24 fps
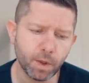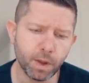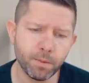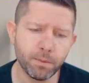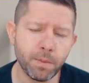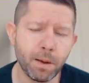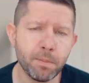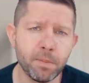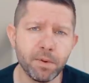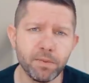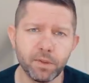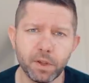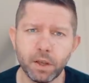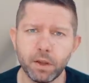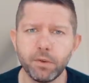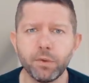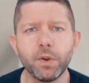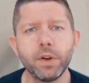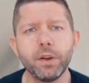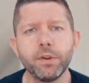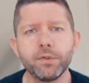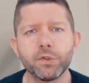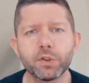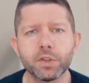Mamy w tej
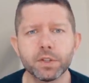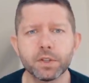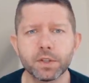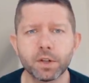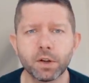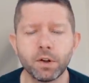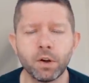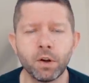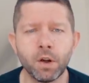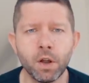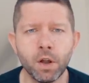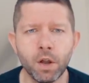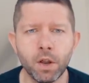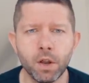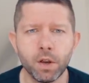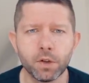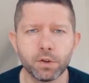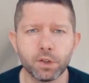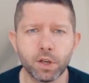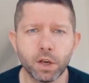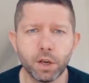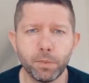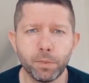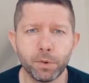chwili wszystko,
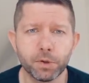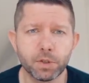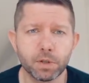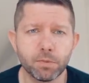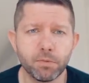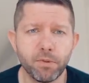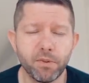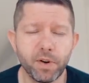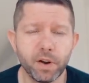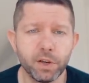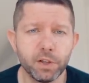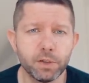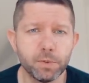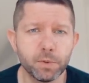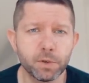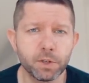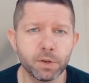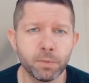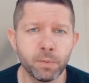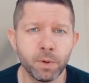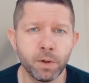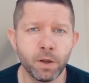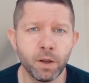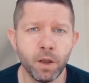czego potrzebowaliśmy,
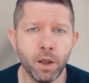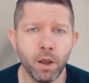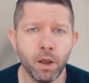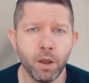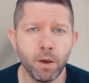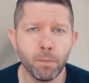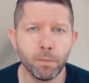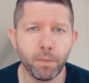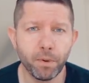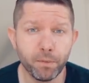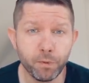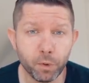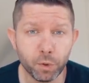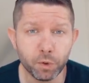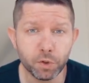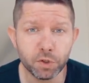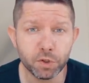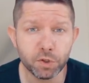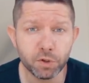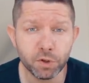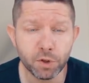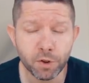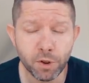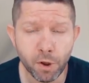żeby
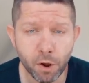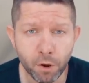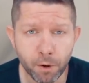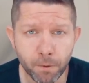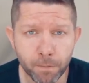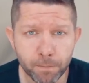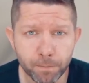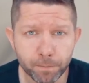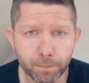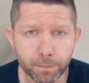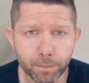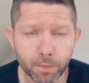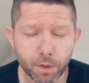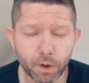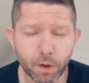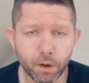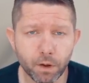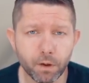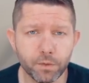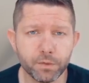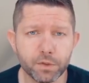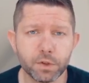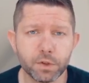powrócić do no,